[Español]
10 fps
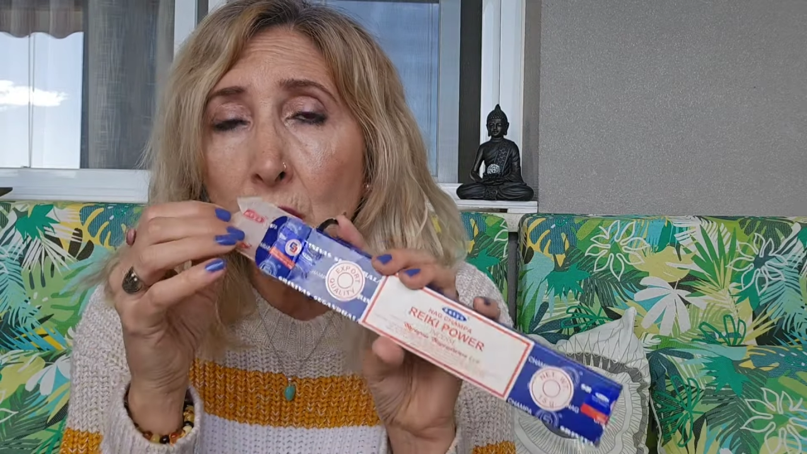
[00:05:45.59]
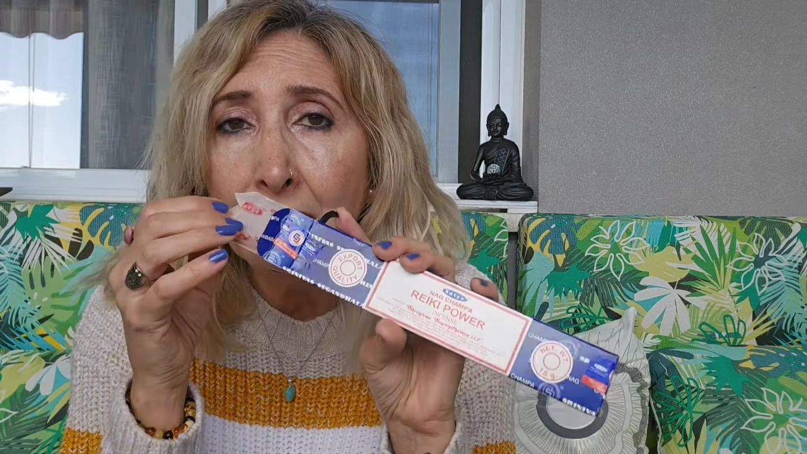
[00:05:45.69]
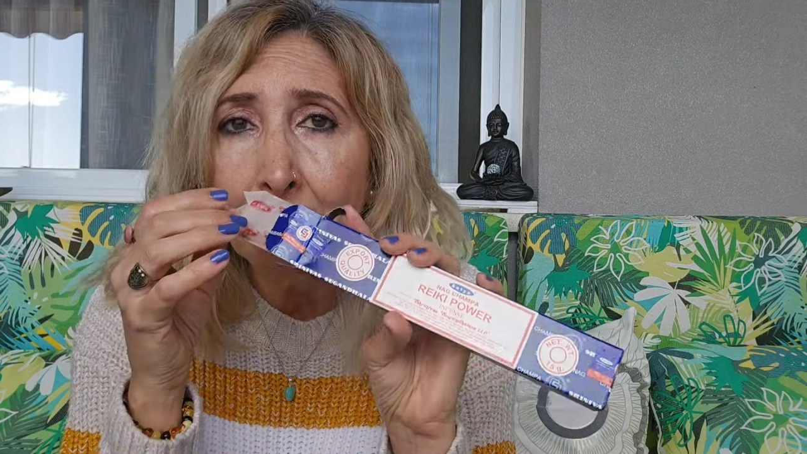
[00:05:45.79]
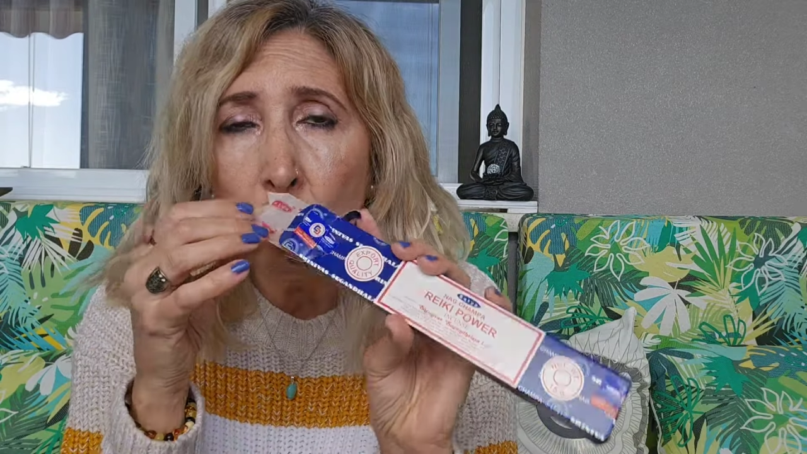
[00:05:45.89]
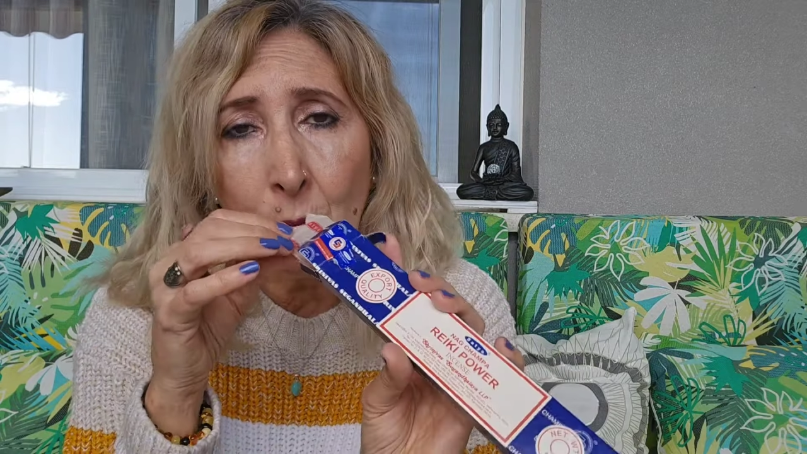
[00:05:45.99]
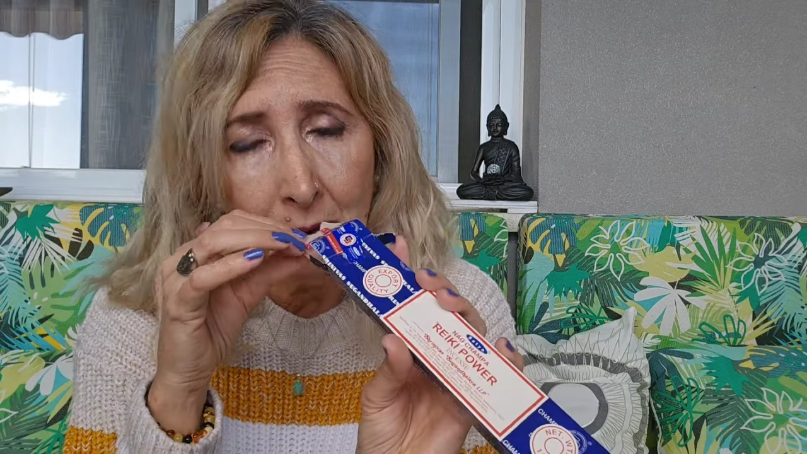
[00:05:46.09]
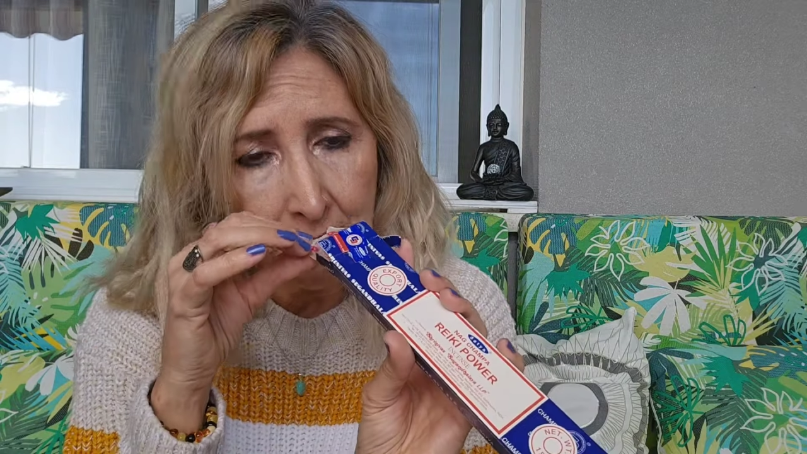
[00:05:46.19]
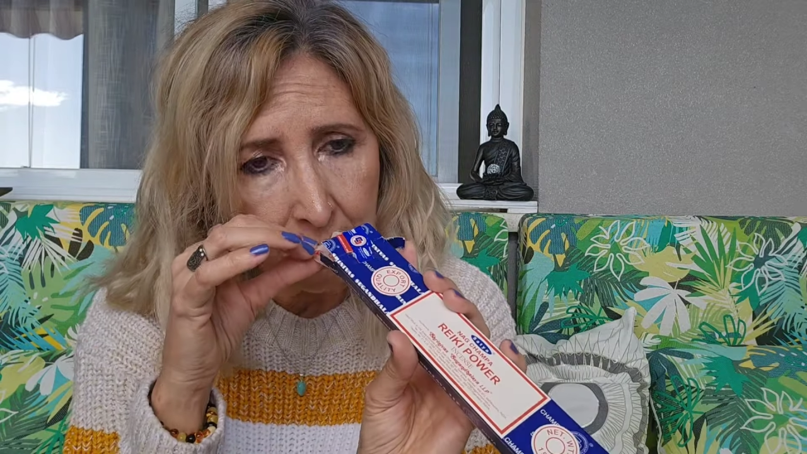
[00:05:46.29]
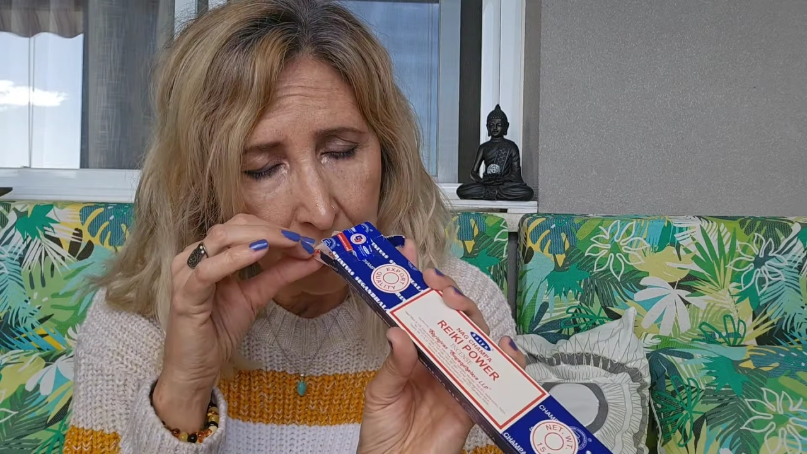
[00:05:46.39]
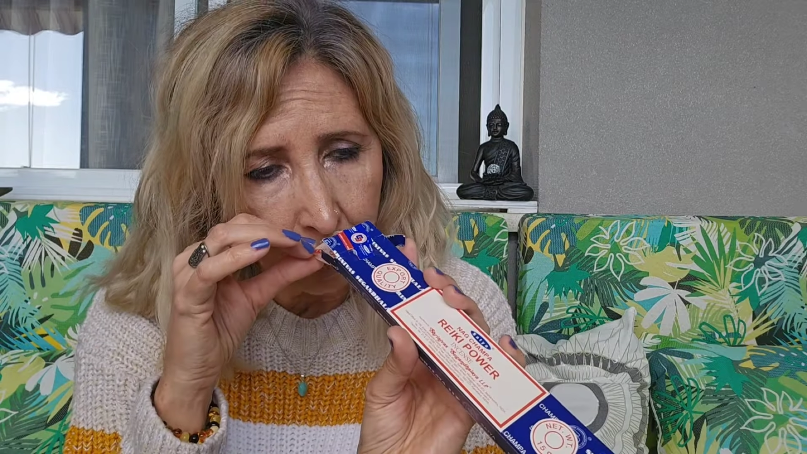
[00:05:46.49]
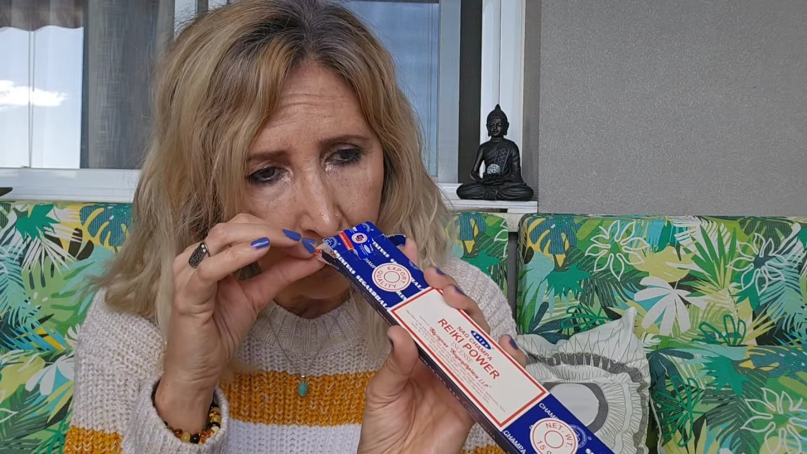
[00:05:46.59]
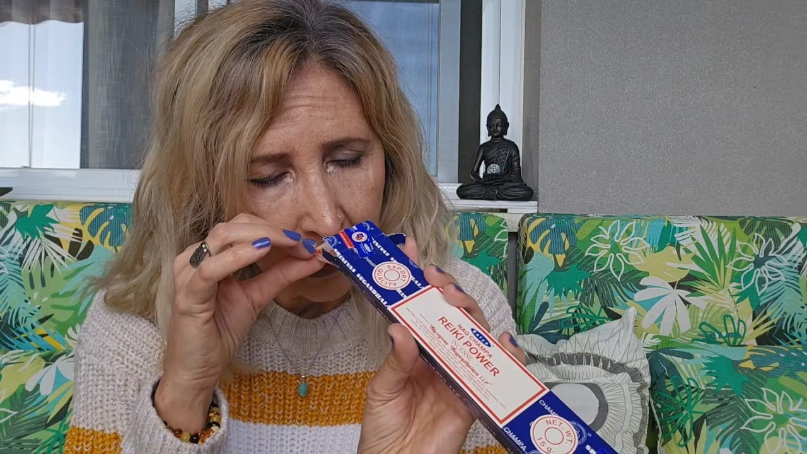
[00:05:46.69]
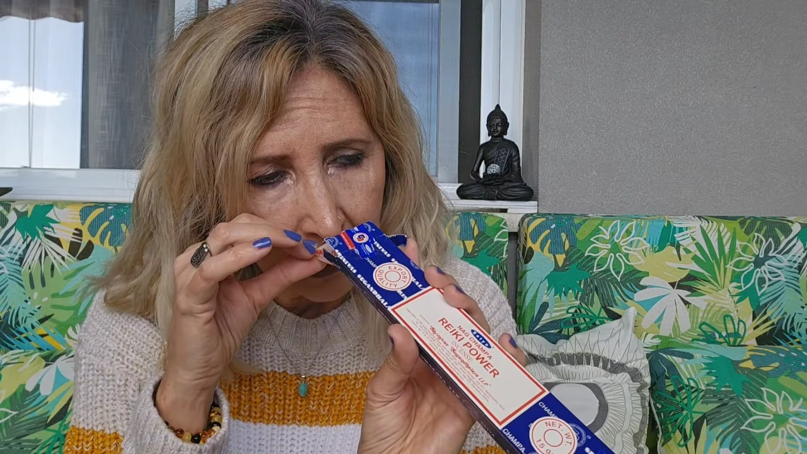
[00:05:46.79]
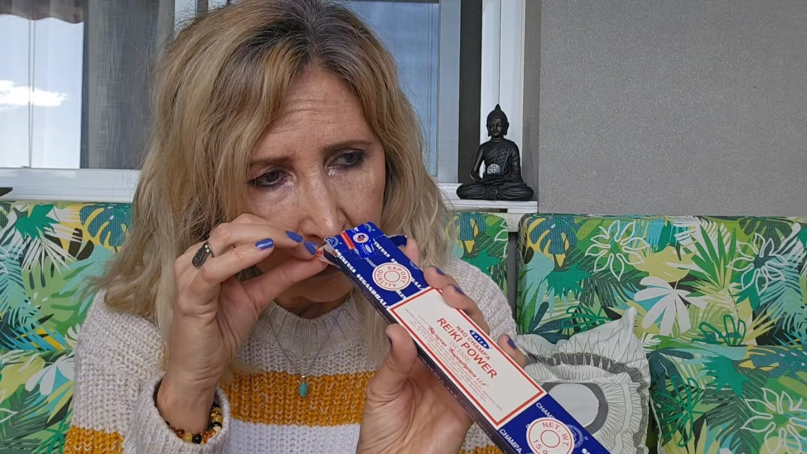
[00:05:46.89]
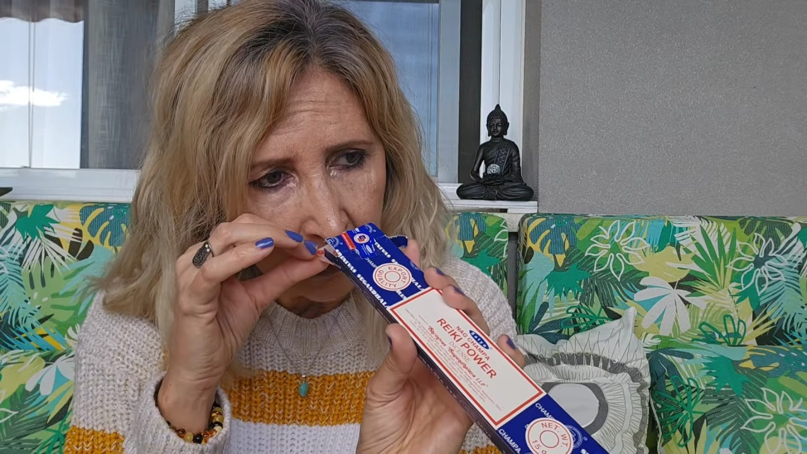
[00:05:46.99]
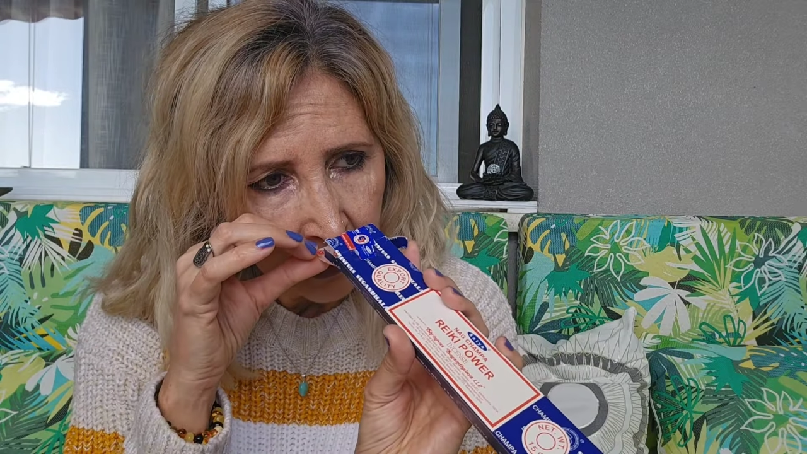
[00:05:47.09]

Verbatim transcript: aromas sin más,